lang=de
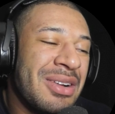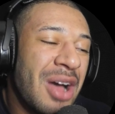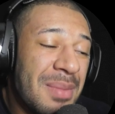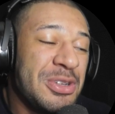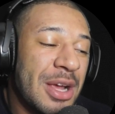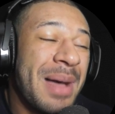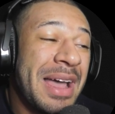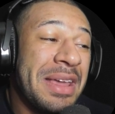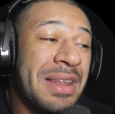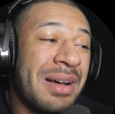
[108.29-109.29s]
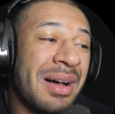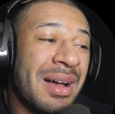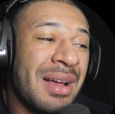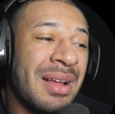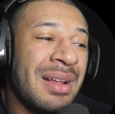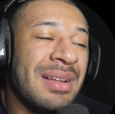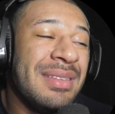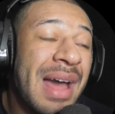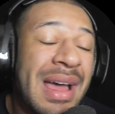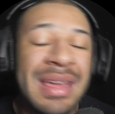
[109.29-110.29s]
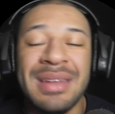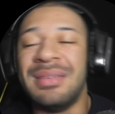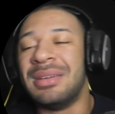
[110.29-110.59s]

Komm schon, mach hinne. Nein.